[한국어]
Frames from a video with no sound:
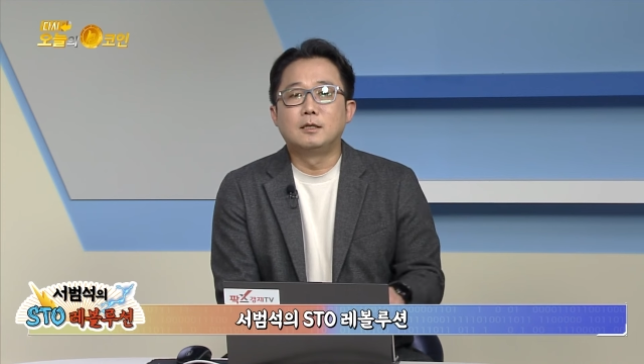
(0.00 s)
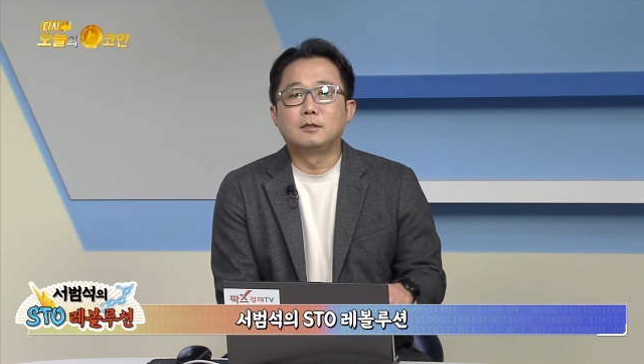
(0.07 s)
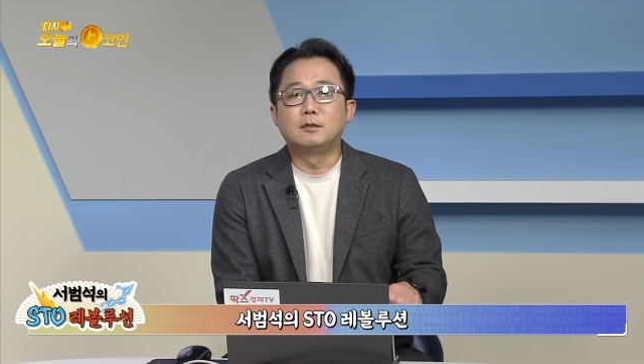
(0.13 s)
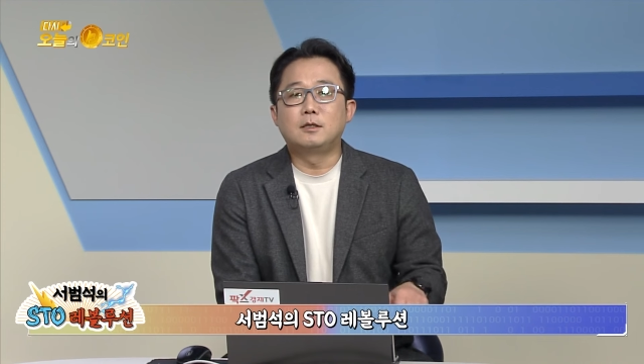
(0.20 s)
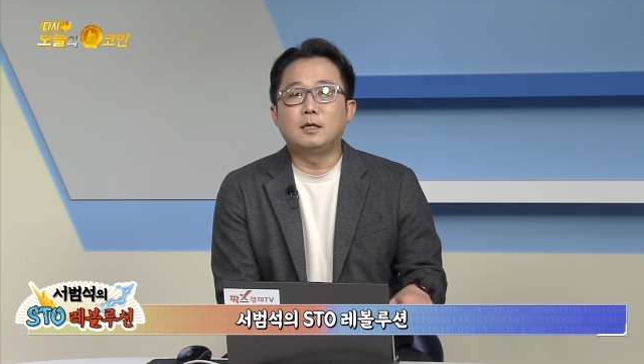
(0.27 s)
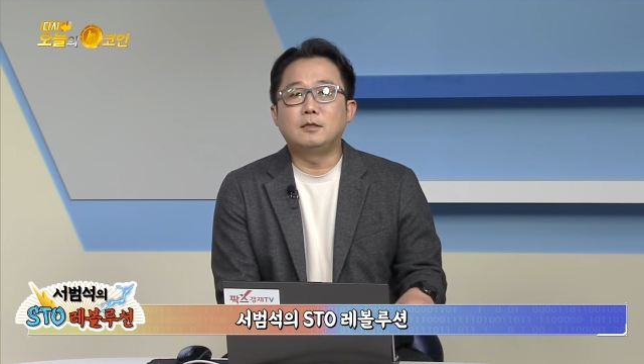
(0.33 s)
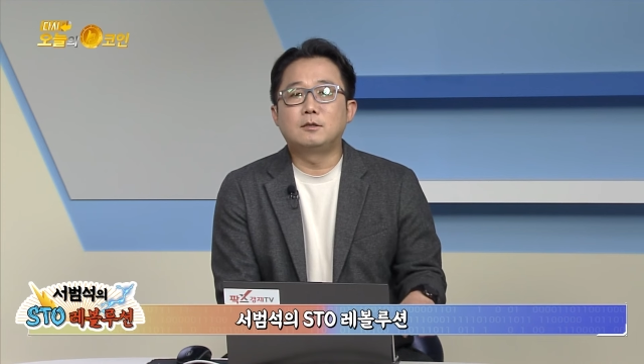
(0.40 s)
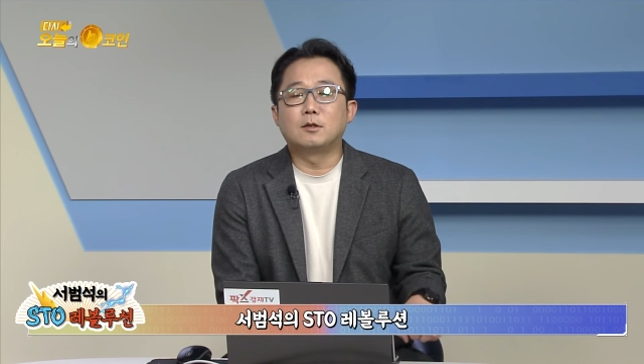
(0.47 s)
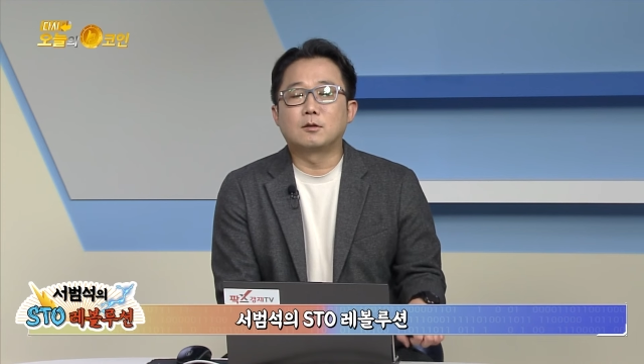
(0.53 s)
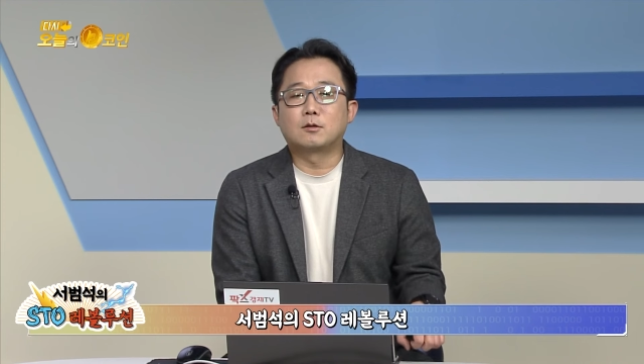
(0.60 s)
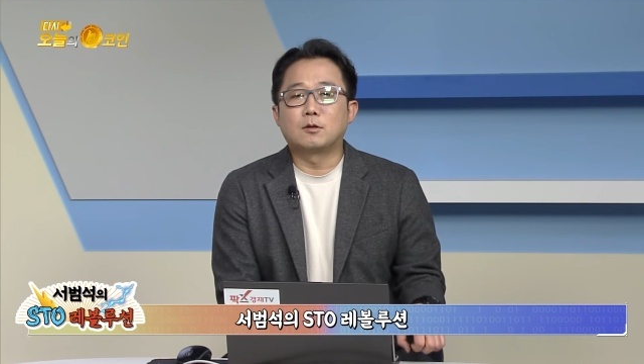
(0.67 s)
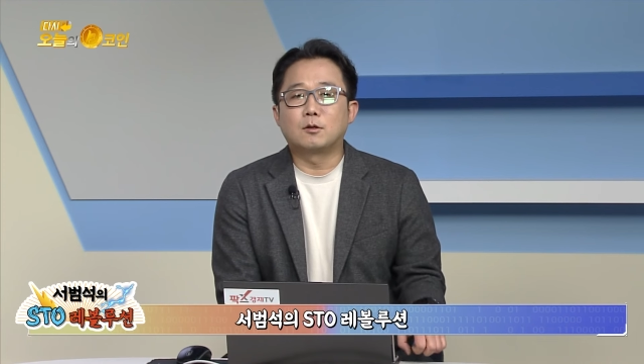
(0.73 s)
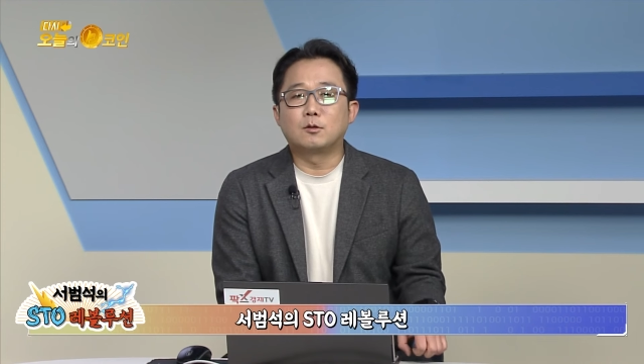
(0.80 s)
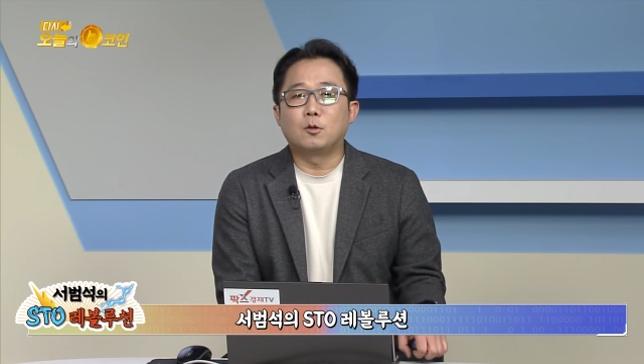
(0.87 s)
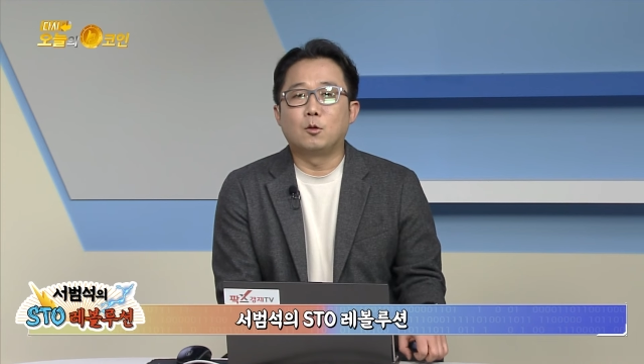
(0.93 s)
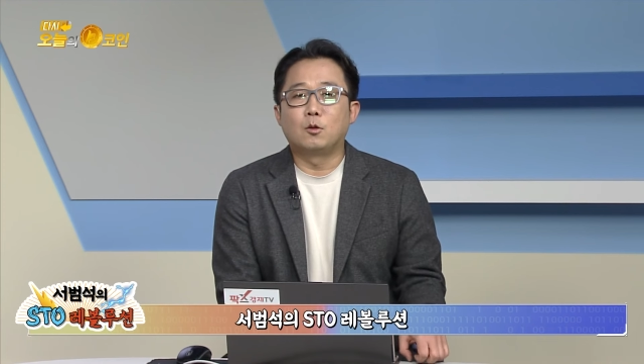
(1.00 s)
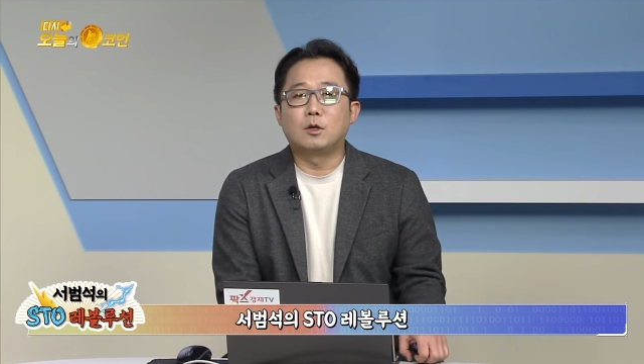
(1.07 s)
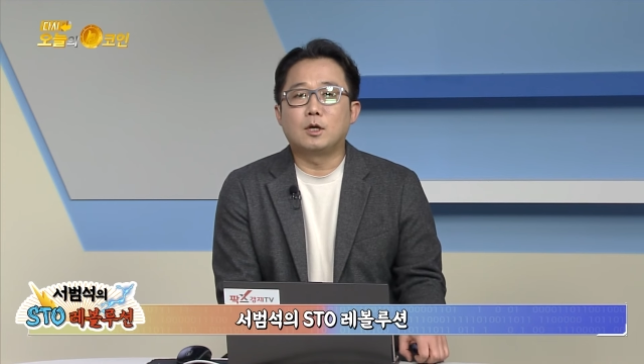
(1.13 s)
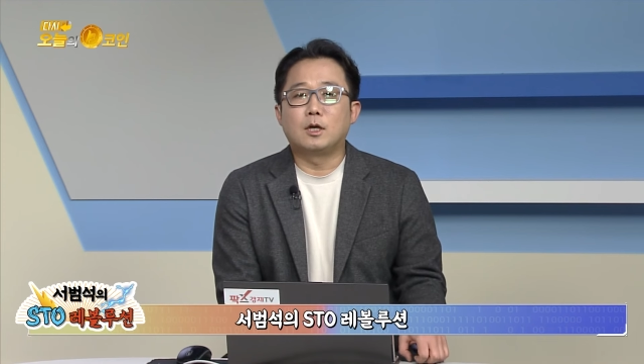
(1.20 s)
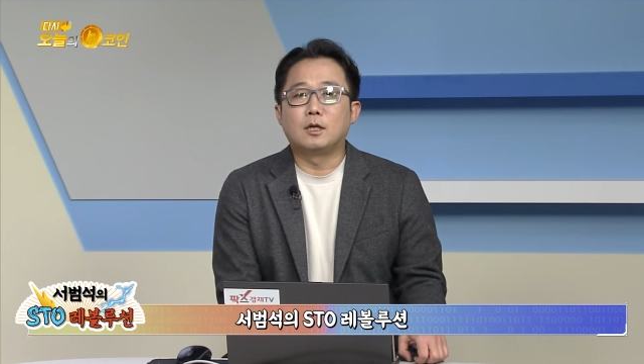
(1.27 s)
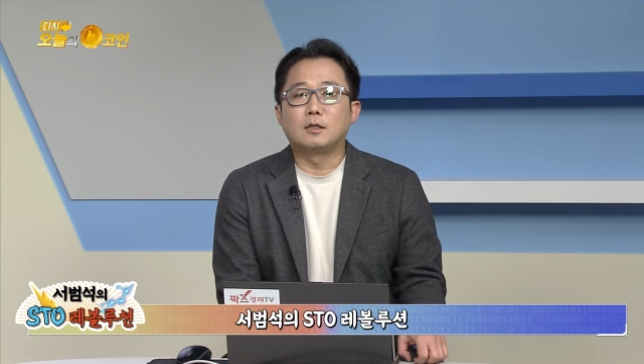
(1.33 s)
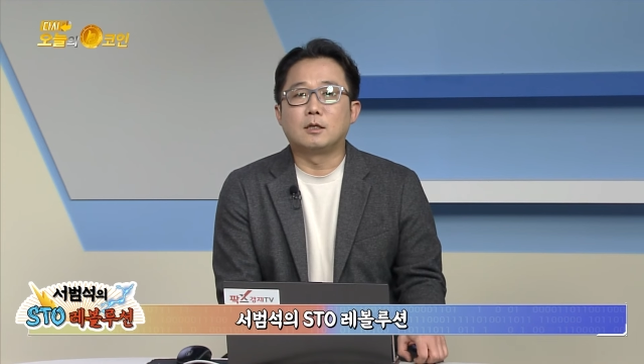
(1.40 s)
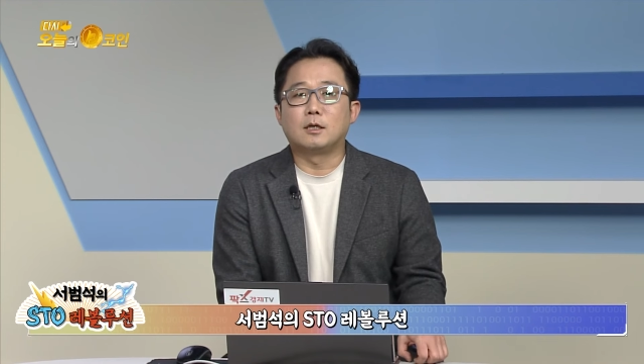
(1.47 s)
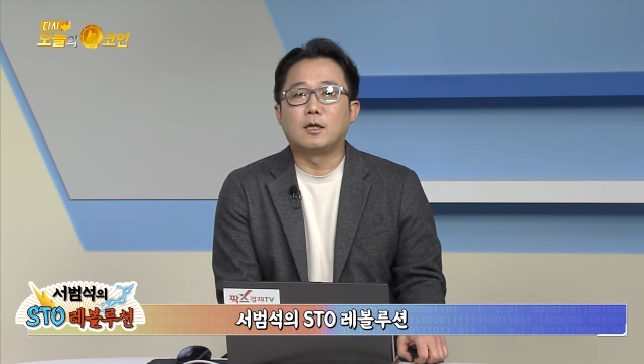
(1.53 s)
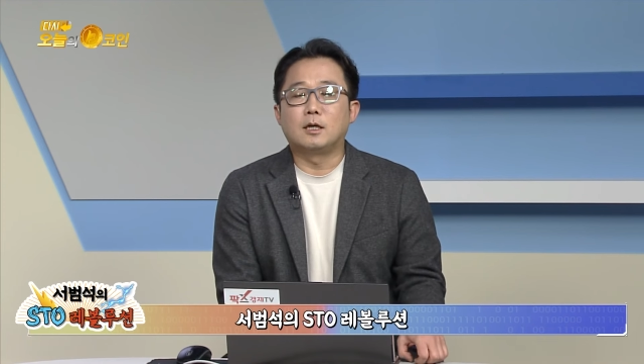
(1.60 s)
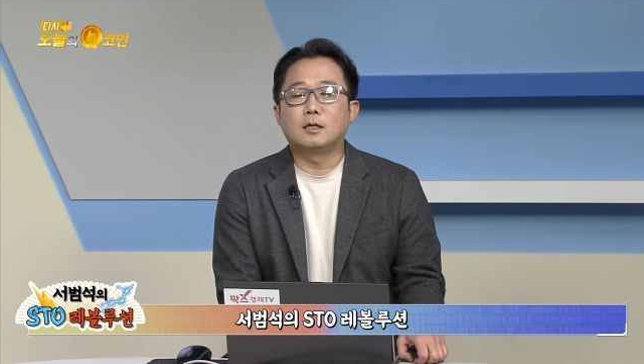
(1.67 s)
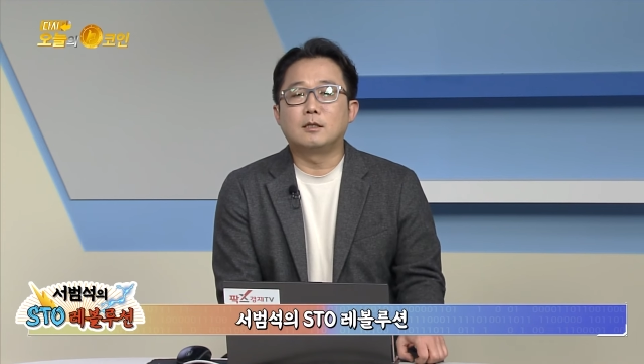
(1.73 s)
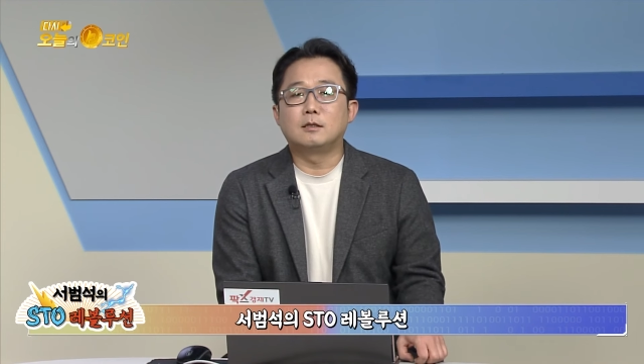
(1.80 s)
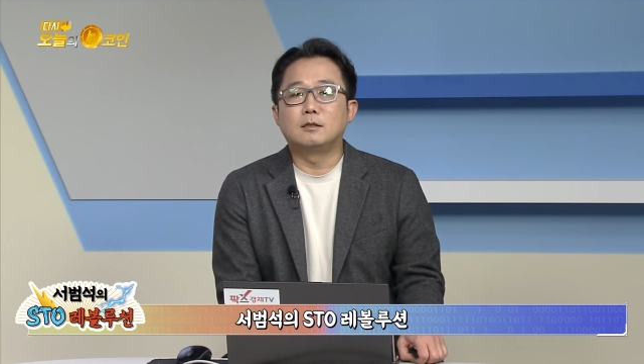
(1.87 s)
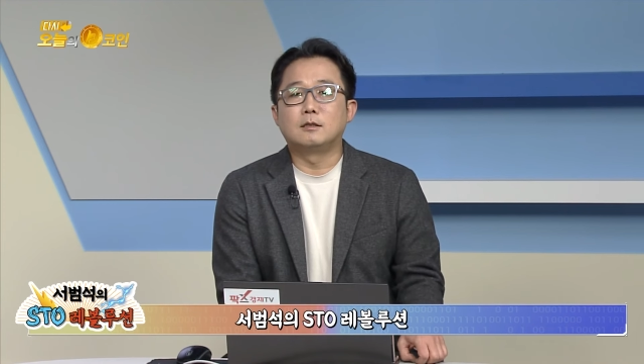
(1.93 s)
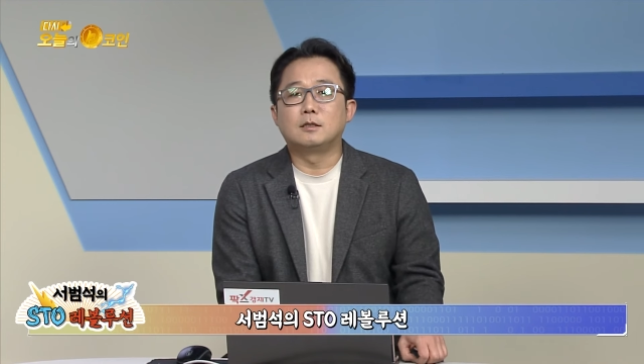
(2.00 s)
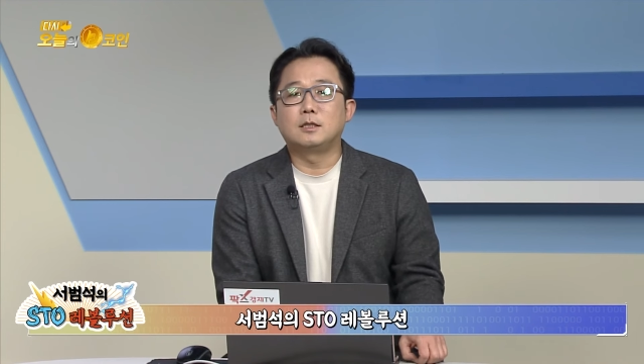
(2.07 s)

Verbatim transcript: 그때 있었던 효과에 대한